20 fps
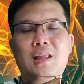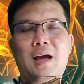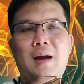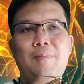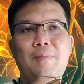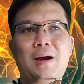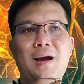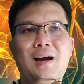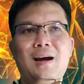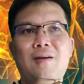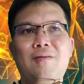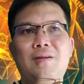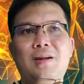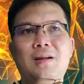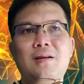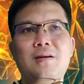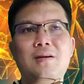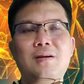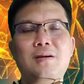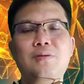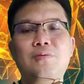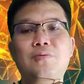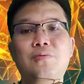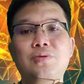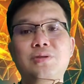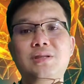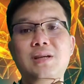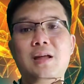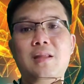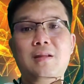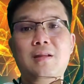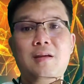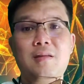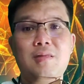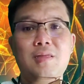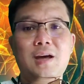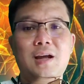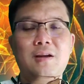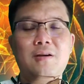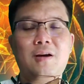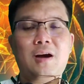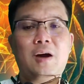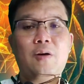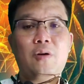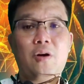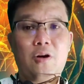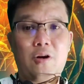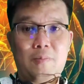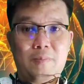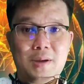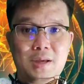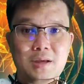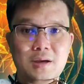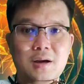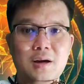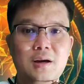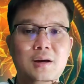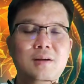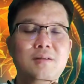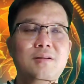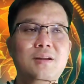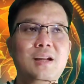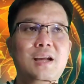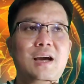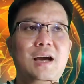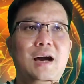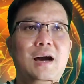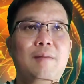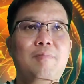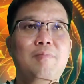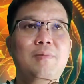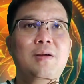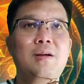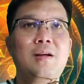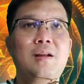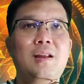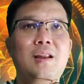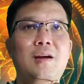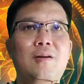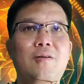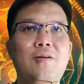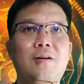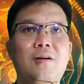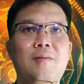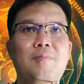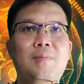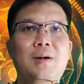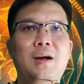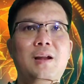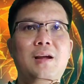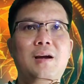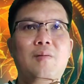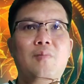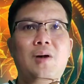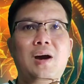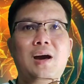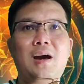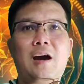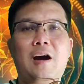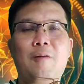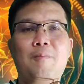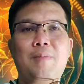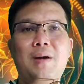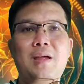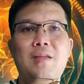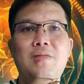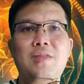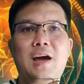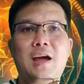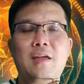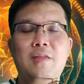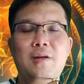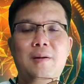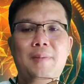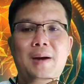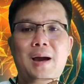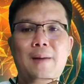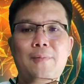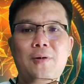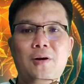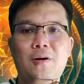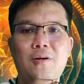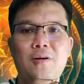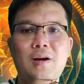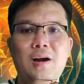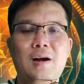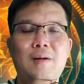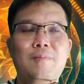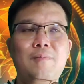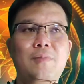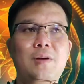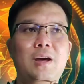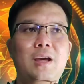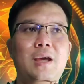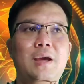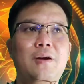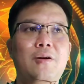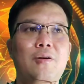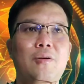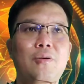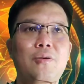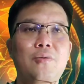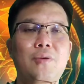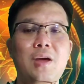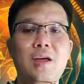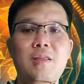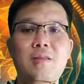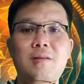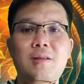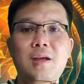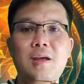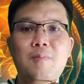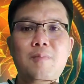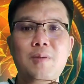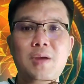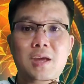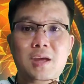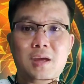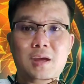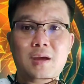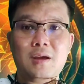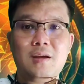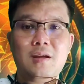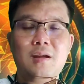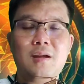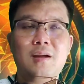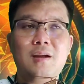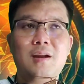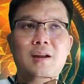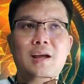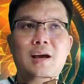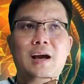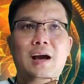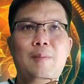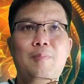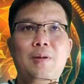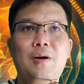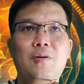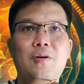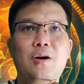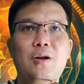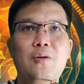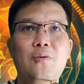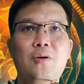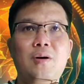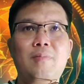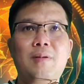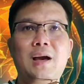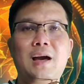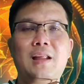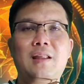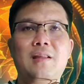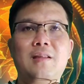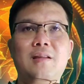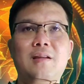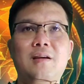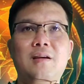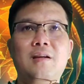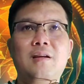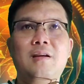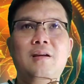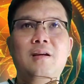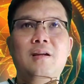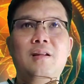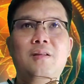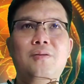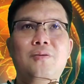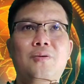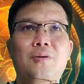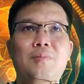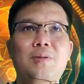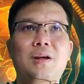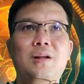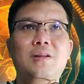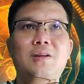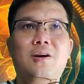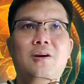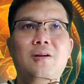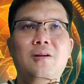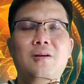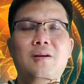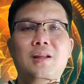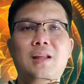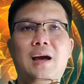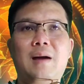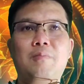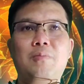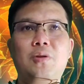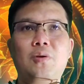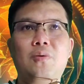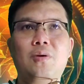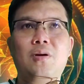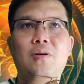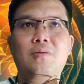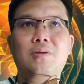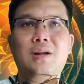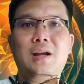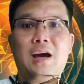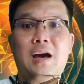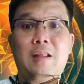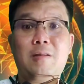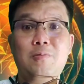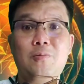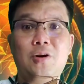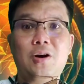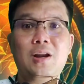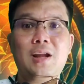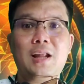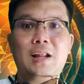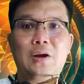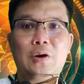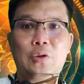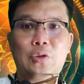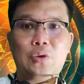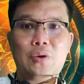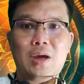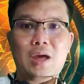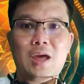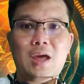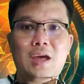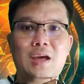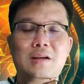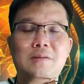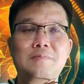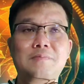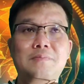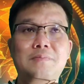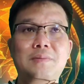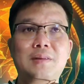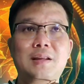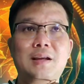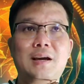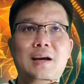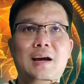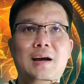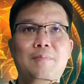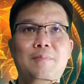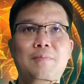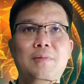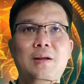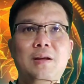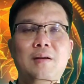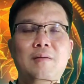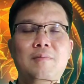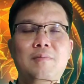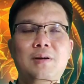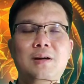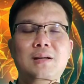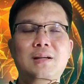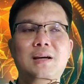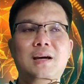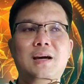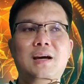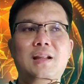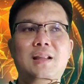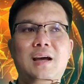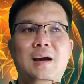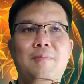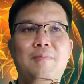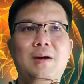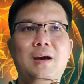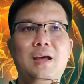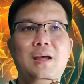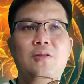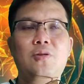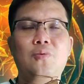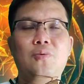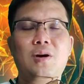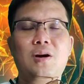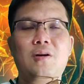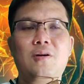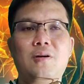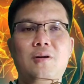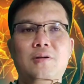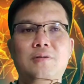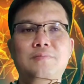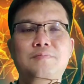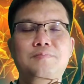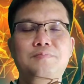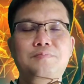ทำข่าวนั่นก็คือคุณจัสตินซันก็เอาออกไปเยอะนะครับแล้วก็เหมือนกับว่าเอาไปใส่สภาพคล่องกับไอของ USDP นะครับแล้วก็ร่วมกันรวมถึงทอนก็ทำตัวของ Trust Wallet ของตัวเองนะครับ เพื่อจะทำให้ตัวของ